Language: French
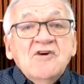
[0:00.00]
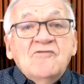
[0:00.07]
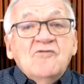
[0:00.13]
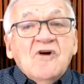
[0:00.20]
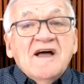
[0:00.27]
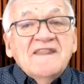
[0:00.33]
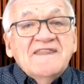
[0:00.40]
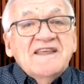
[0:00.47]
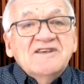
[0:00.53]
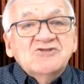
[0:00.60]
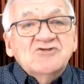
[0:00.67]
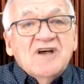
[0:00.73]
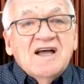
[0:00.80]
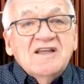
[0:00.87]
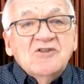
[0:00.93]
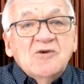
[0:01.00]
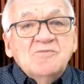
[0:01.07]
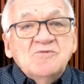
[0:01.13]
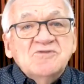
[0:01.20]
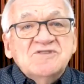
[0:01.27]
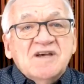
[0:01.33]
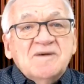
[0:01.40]
de voir des gens, de
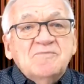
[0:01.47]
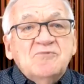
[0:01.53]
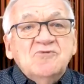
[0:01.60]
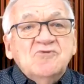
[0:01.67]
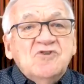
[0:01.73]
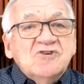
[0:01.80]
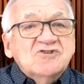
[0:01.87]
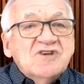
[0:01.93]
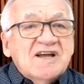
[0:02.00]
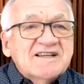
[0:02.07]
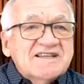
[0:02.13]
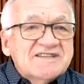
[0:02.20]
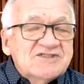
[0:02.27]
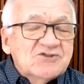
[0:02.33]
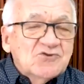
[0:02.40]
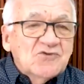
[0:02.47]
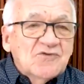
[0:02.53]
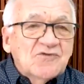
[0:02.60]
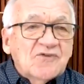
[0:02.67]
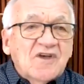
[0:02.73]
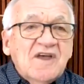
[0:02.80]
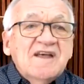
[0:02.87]
plus en plus de gens qui
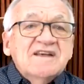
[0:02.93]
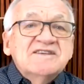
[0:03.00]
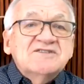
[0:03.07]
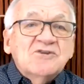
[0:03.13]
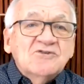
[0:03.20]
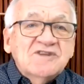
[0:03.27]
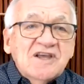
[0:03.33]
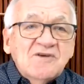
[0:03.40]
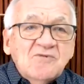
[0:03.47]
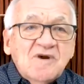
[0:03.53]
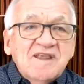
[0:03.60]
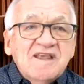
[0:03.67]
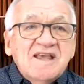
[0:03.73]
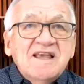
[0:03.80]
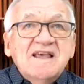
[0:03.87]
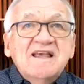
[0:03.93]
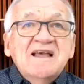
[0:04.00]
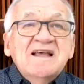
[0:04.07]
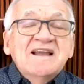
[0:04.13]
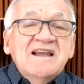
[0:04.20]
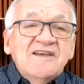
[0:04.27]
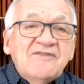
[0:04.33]
souffrent, qui sont éloignés,
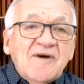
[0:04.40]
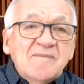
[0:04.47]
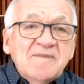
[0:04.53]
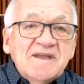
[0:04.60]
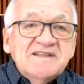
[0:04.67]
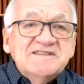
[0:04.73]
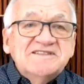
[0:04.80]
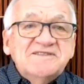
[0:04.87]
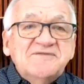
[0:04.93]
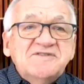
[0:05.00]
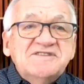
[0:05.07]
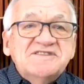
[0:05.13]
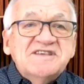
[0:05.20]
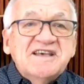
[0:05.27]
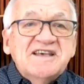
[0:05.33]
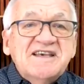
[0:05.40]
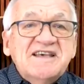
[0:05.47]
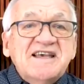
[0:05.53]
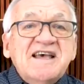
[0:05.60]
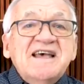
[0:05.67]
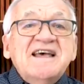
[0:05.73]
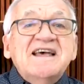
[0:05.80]
des familles
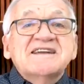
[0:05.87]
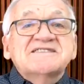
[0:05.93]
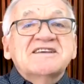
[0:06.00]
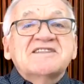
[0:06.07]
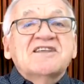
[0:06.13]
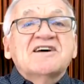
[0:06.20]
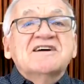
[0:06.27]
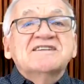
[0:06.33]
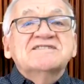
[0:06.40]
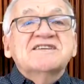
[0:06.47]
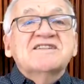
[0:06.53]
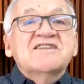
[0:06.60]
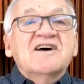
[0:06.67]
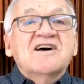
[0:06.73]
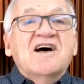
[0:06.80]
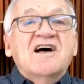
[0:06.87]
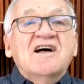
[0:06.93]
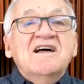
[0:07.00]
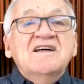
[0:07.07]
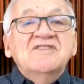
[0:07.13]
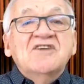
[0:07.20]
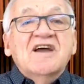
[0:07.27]
divisées, etc., etc.,
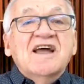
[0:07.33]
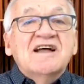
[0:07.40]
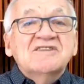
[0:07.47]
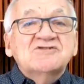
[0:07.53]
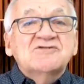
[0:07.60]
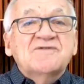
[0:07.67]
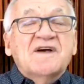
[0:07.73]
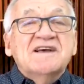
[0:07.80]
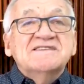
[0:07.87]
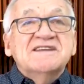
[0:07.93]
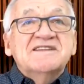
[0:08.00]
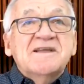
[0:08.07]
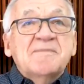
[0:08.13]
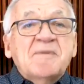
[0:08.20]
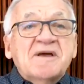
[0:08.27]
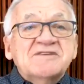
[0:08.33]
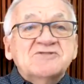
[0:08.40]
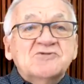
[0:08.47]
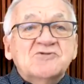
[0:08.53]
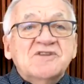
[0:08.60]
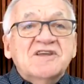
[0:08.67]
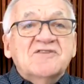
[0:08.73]
des grandes souffrances, des
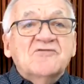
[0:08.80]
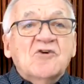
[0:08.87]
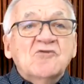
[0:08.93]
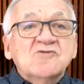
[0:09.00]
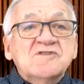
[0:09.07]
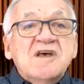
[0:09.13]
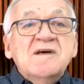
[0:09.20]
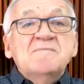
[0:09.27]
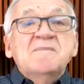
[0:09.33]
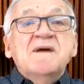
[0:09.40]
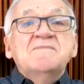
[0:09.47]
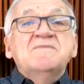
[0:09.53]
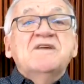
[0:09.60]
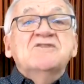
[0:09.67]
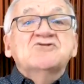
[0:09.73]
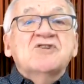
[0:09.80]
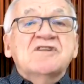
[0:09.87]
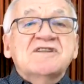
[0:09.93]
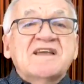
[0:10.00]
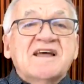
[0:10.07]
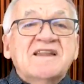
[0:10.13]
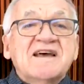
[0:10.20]
dépressions nerveuses, même des
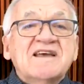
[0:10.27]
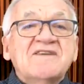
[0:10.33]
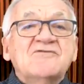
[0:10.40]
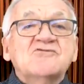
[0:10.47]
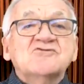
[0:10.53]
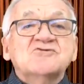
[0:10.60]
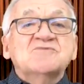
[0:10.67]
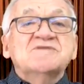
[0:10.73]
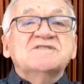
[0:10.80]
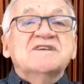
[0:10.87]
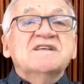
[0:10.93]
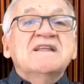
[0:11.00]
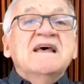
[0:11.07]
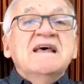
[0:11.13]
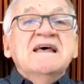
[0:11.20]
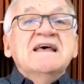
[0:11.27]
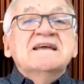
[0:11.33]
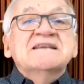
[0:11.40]
jeunes qui en arrivent au suicide,